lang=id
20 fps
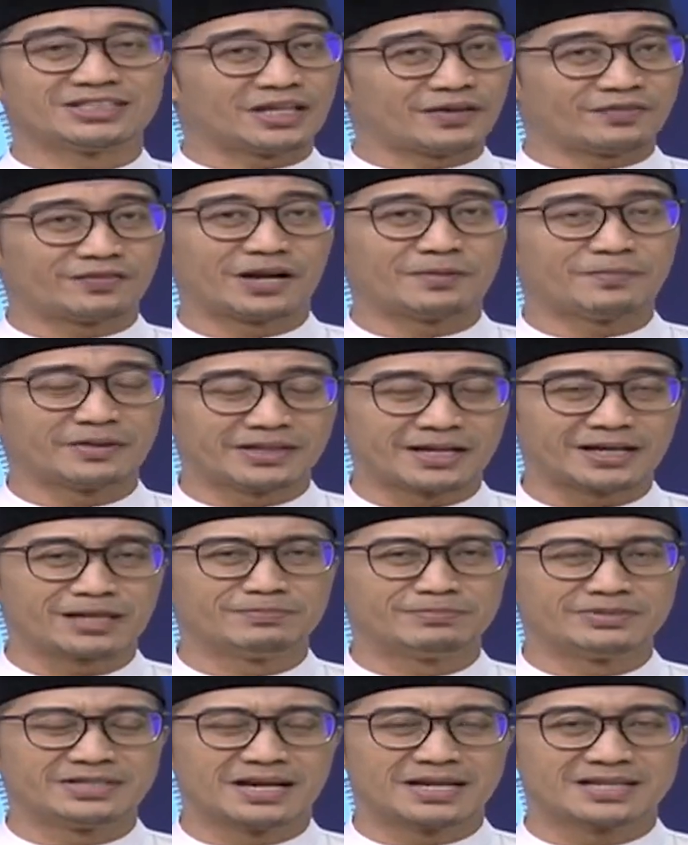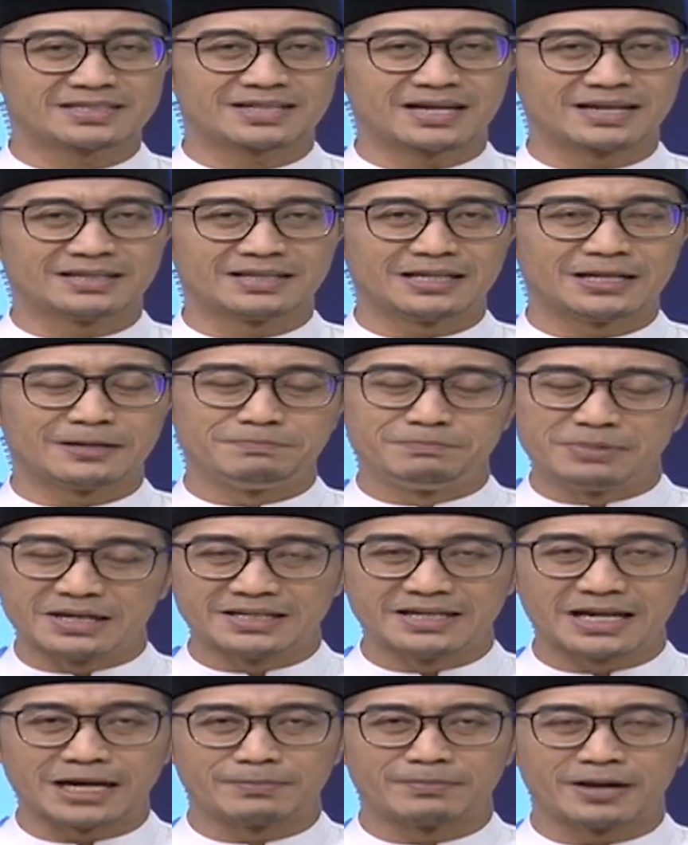Syarif Rahmat akan menjelaskan lebih
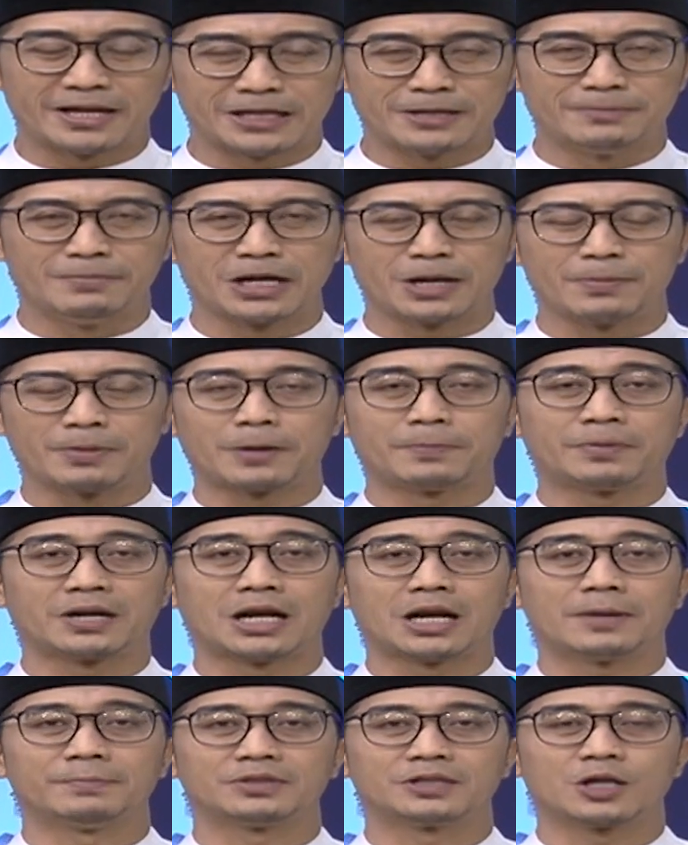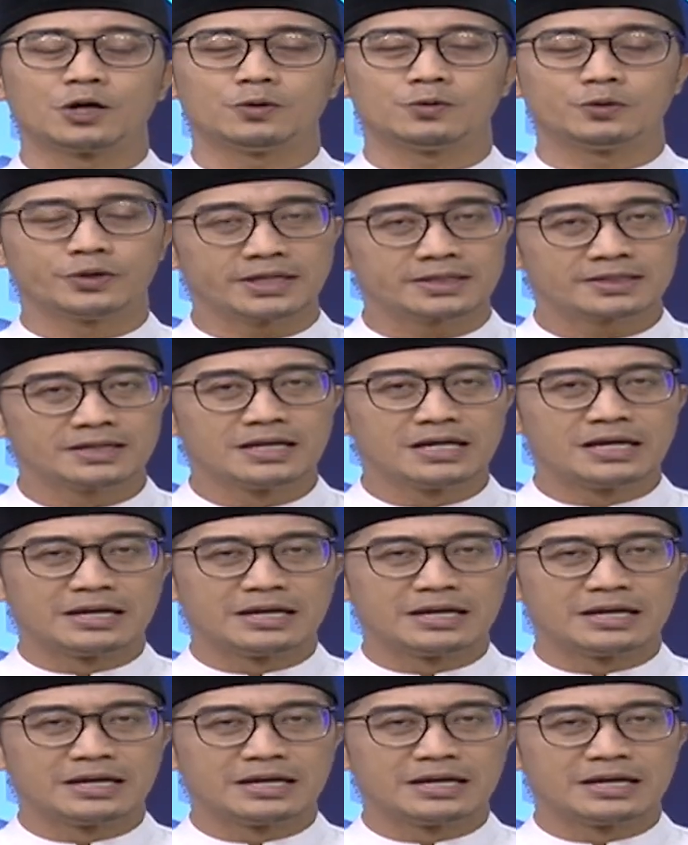dalam lagi bagaimana penanam tauhid,